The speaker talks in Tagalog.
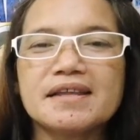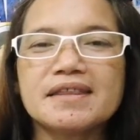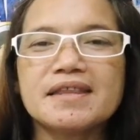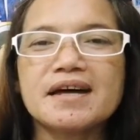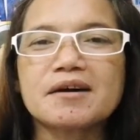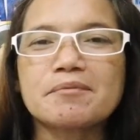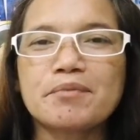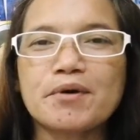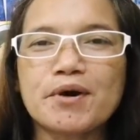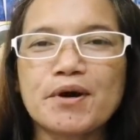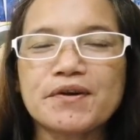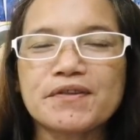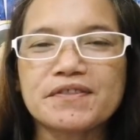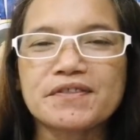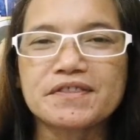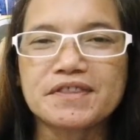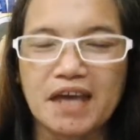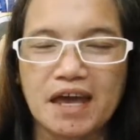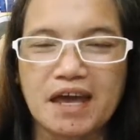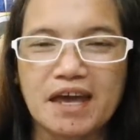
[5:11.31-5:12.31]

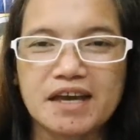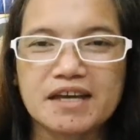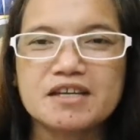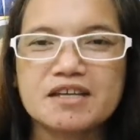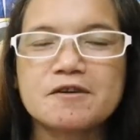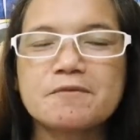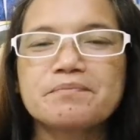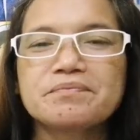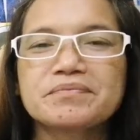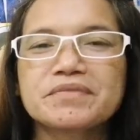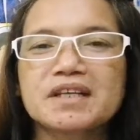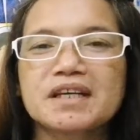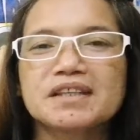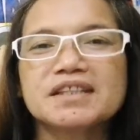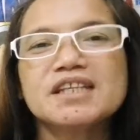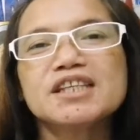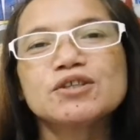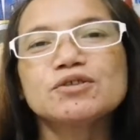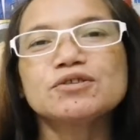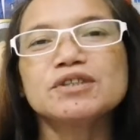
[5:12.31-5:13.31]
nag-birthday,
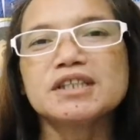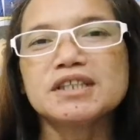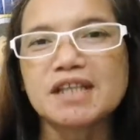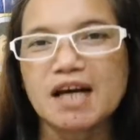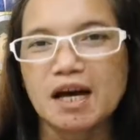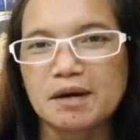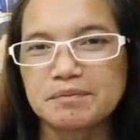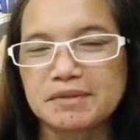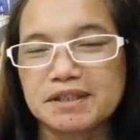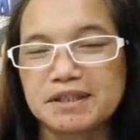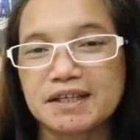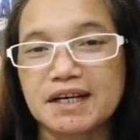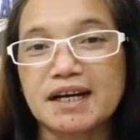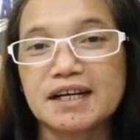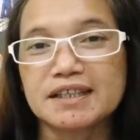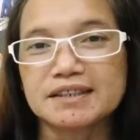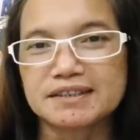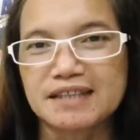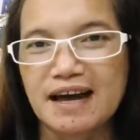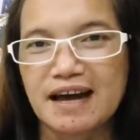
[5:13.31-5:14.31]
dito din namin
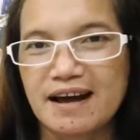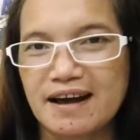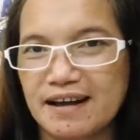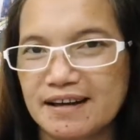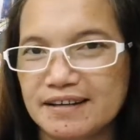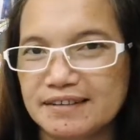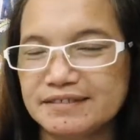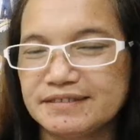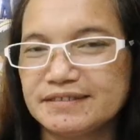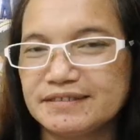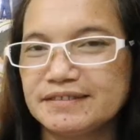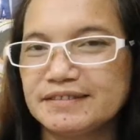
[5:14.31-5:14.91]
kakantahan.